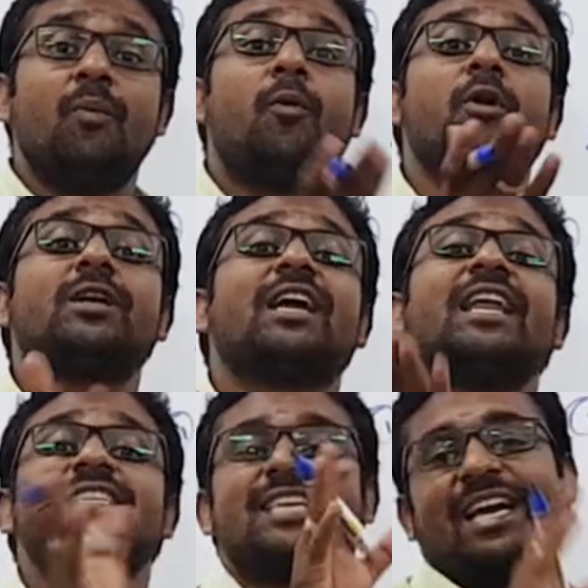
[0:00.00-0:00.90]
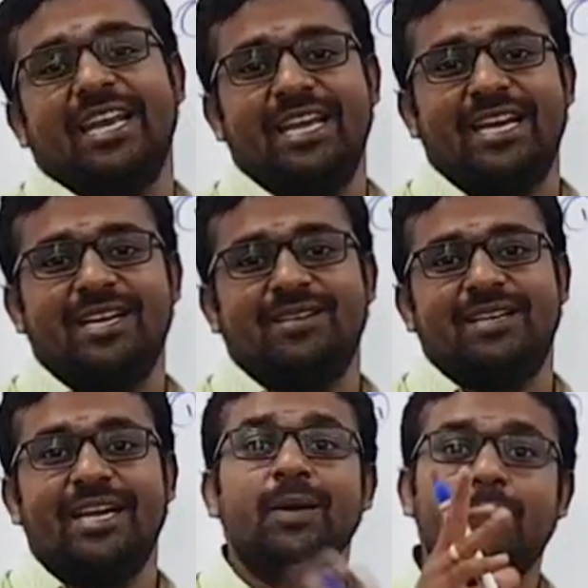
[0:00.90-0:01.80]
பொருட்களை சேகரிக்க
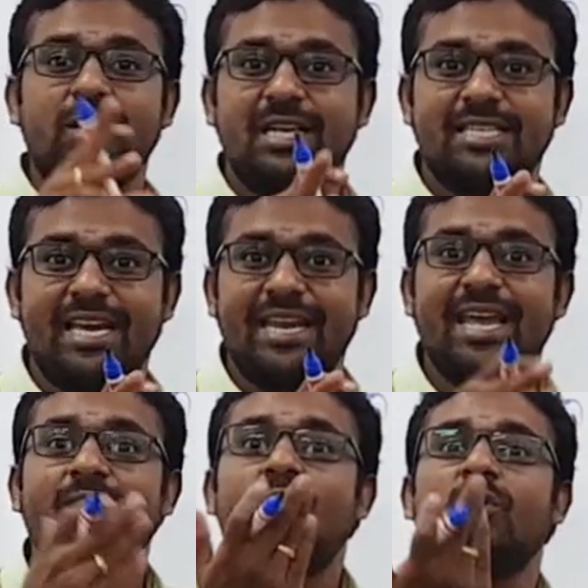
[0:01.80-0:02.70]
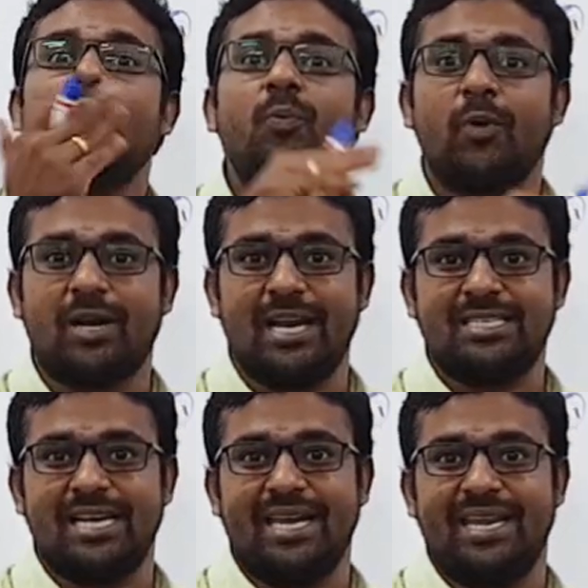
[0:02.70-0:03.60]
என்ன பொருட்களை சேகரிக்க உணவுப் பொருட்களை
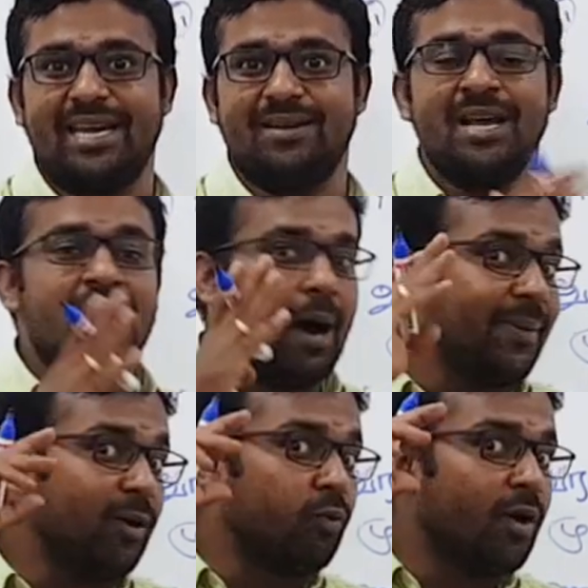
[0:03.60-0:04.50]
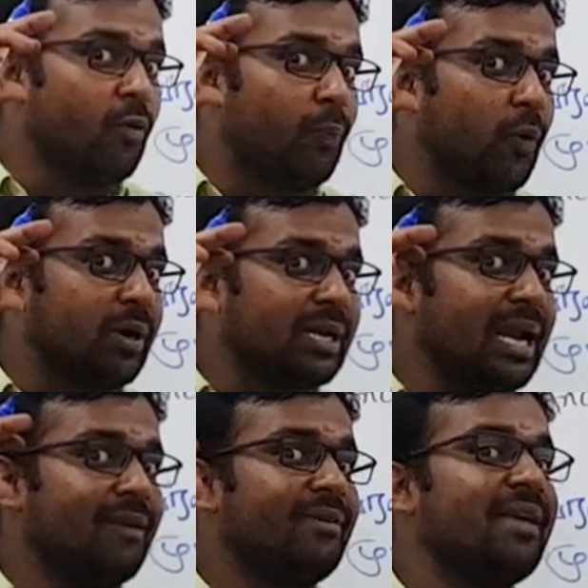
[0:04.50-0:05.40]
சேகரிக்க அப்படின்னா உணவுப்
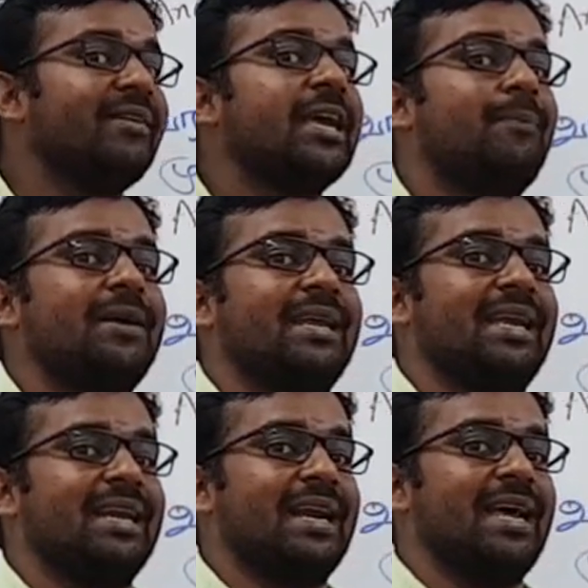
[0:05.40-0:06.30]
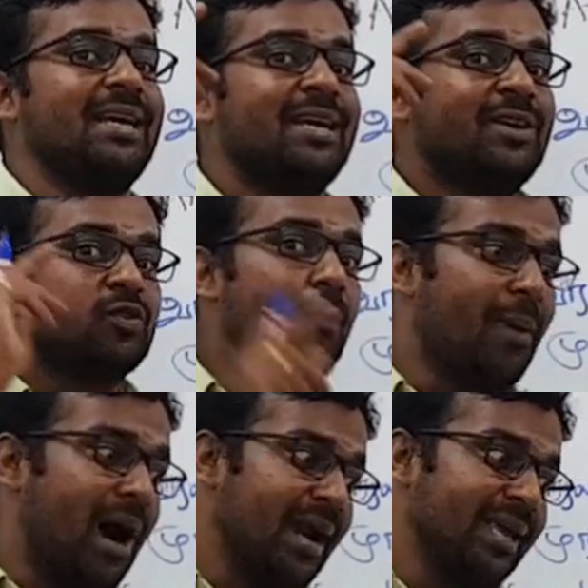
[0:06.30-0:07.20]
பொருட்கள் விளைவிக்கப்பட்டிருக்கின்றன ஸோ
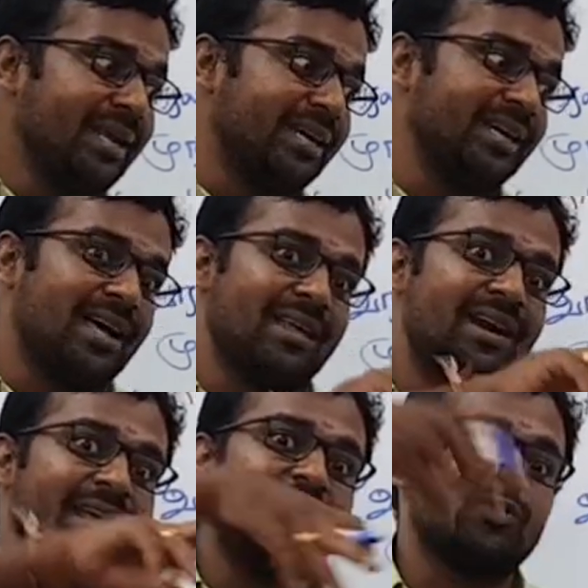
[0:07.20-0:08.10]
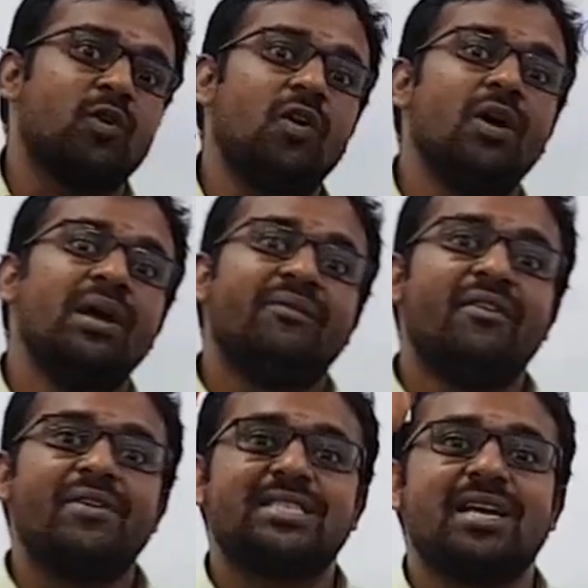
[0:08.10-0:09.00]
பானை இருக்குது அதனால் என்னென்னு சொல்கிறோம்
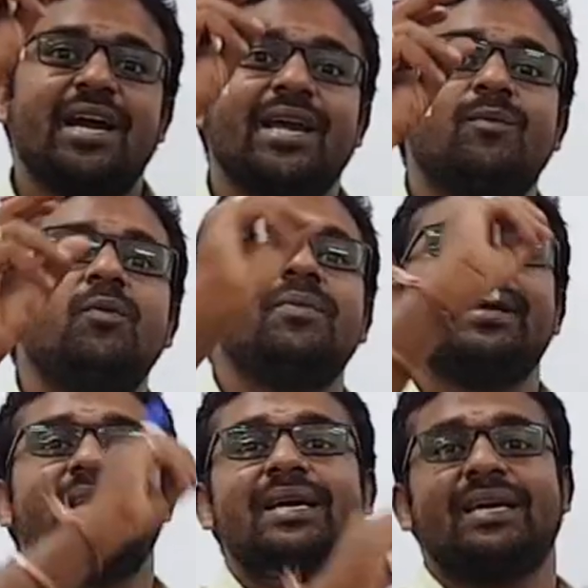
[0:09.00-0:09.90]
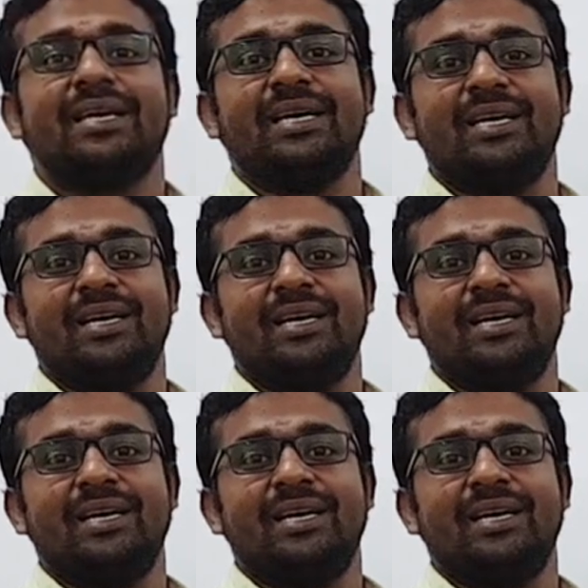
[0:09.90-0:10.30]
விவசாயமும் இருக்குது